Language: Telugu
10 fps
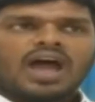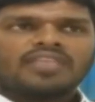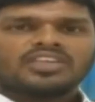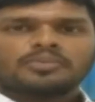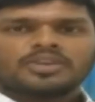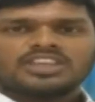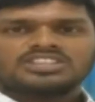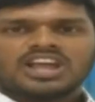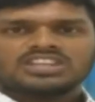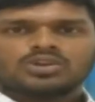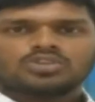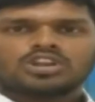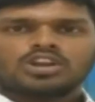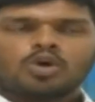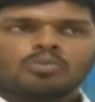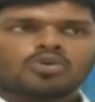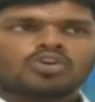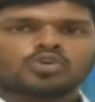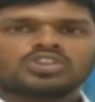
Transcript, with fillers: ఆంధ్రప్రదేశ్ రాష్ట్ర అవతరణ నవంబర్ ఒకటో